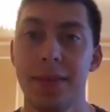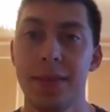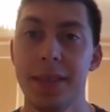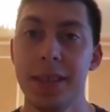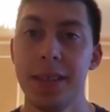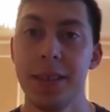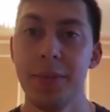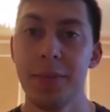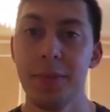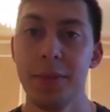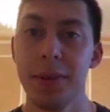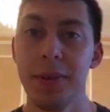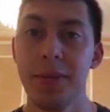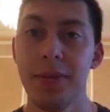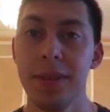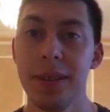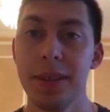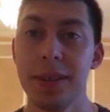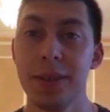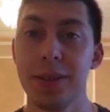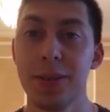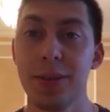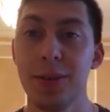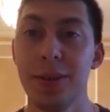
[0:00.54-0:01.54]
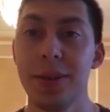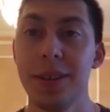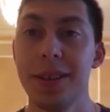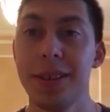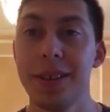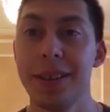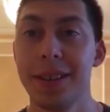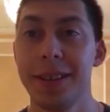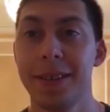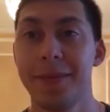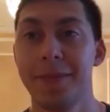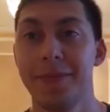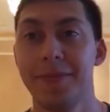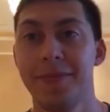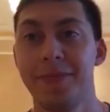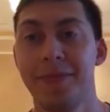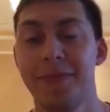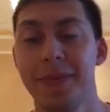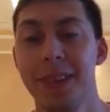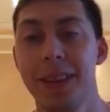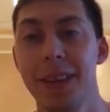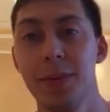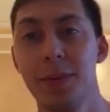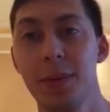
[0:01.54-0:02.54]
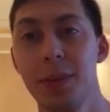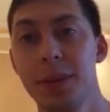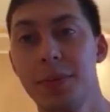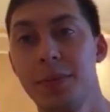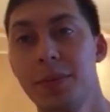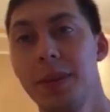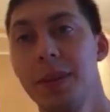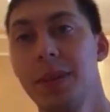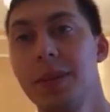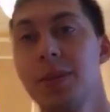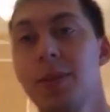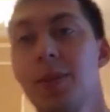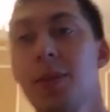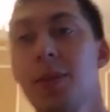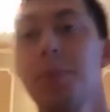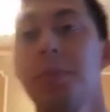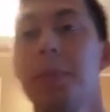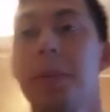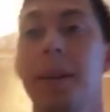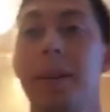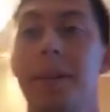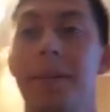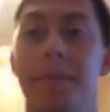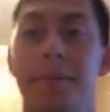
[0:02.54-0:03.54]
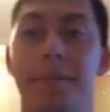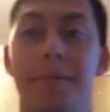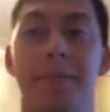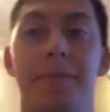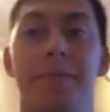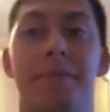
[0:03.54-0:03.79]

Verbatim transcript: Всем привет! Сто лет не было перископа